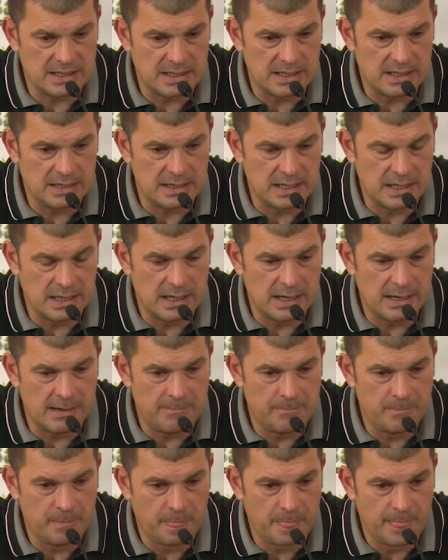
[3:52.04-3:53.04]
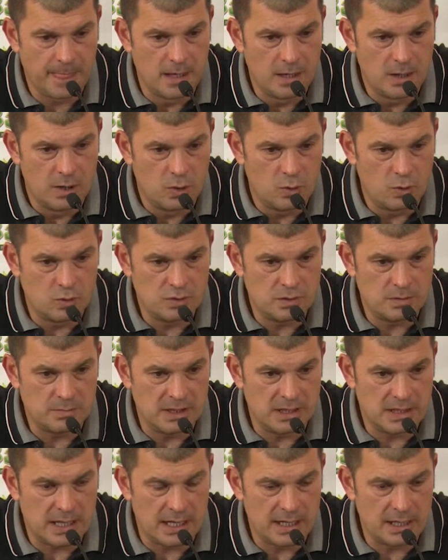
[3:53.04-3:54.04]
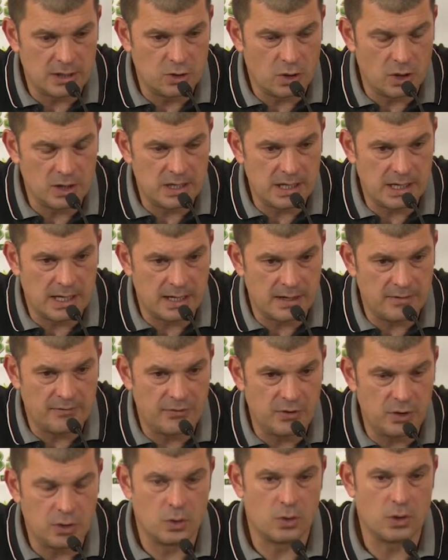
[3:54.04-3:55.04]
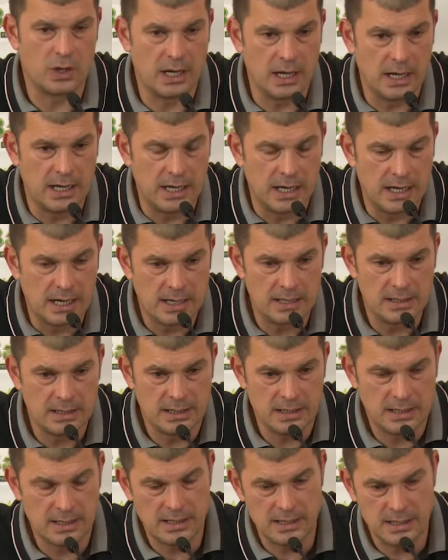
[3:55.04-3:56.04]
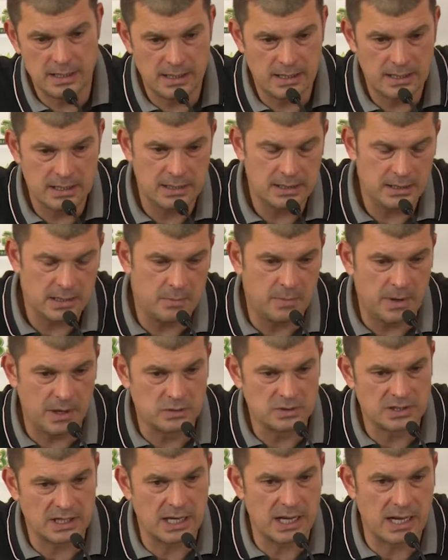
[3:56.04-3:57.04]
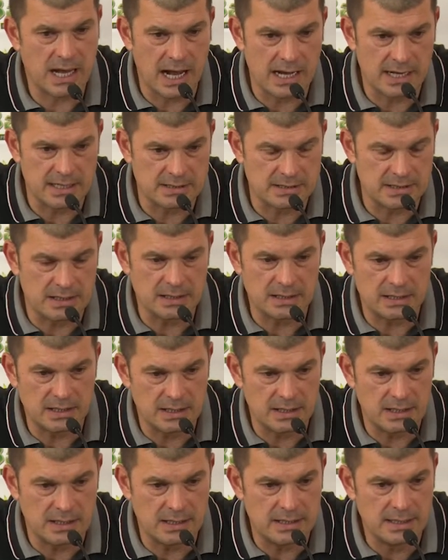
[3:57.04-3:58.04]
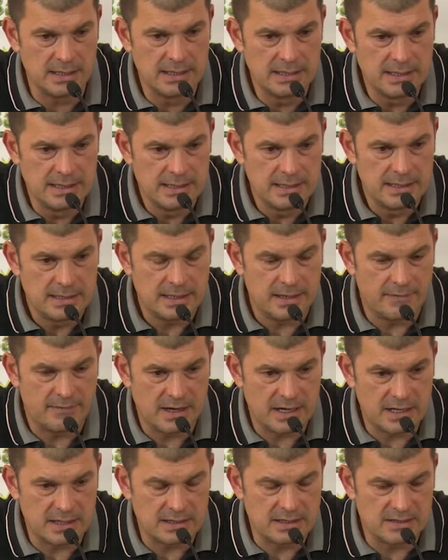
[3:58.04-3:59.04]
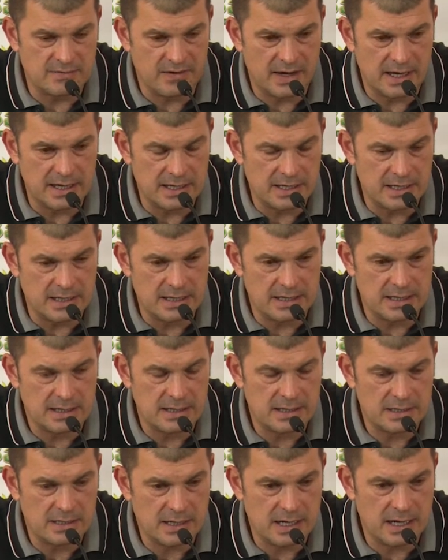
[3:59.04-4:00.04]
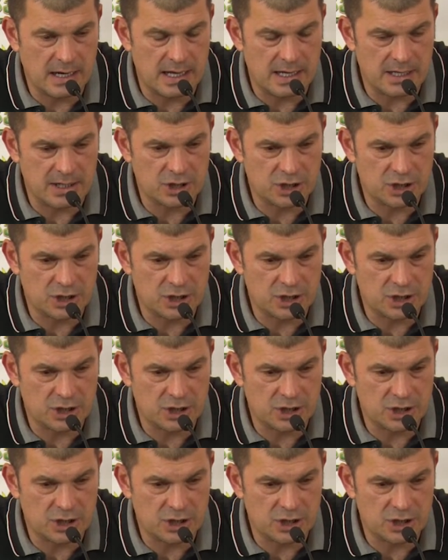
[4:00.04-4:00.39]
nicht äh, mit einer deutlicheren Führung äh, äh, in die Pause gegangen sind. da waren zwei klare